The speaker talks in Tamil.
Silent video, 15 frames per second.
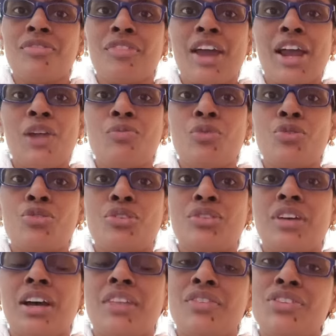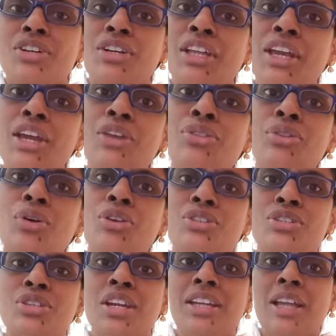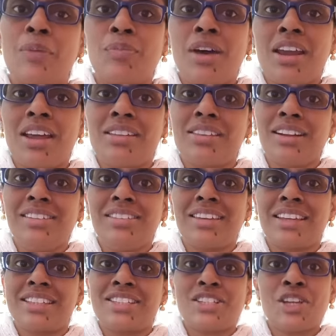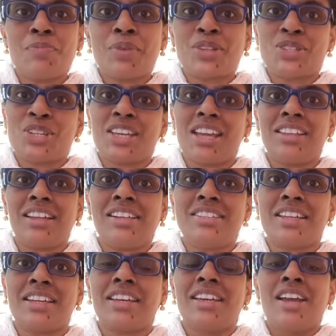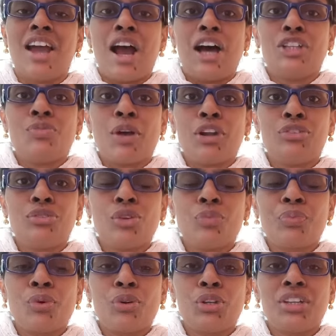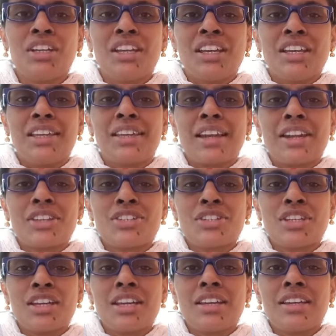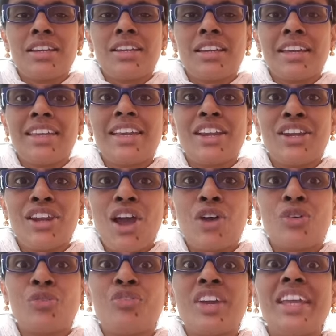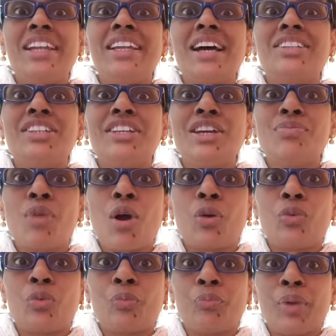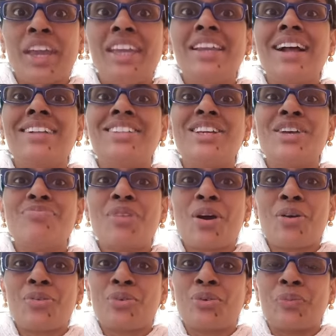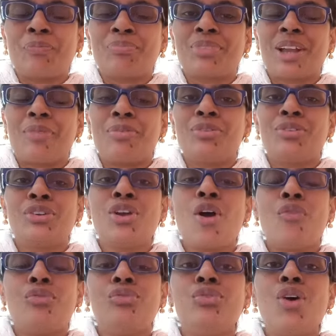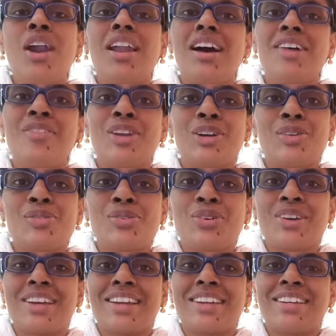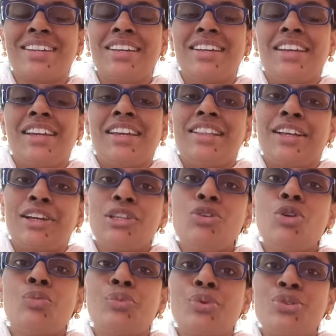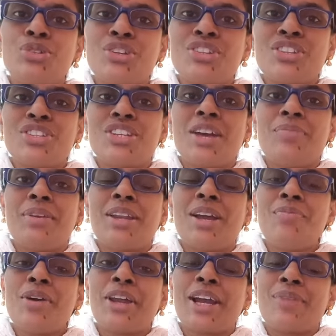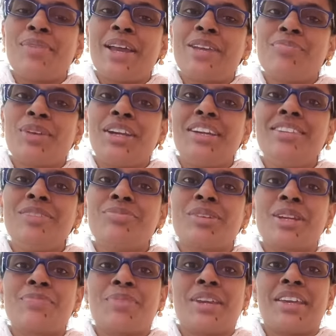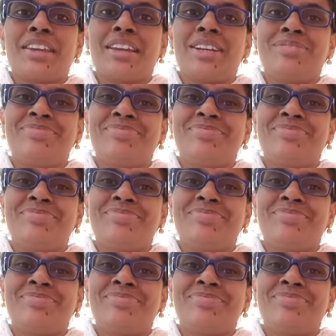வேலை முடிஞ்சுது அது வச்சுக்கிட்டே இருந்தோம் சின்ன டம்ளாராக இருந்தாலும் சரி சின்ன பிரச்சனையாக இருந்தாலும் சரி அது மனசுக்குள்ளே போட்டு நீங்கள் நினச்சிட்டே இருக்க என்ன ஆகும் வெயிட் அதிகமாகும் பெயின் அதிகமாகும் அப்படின்னு சொல்லிட்டு அவ்வளோ அழகாக விளக்கம் கொடுக்குறாரு இந்த கதை உங்களுக்கு பிடிச்சிருந்துச்சு அப்படின்னா மறக்காமல் லைக் பண்ணிவிட்டு சப்ஸ்கிரைப் பண்ணிடுங்க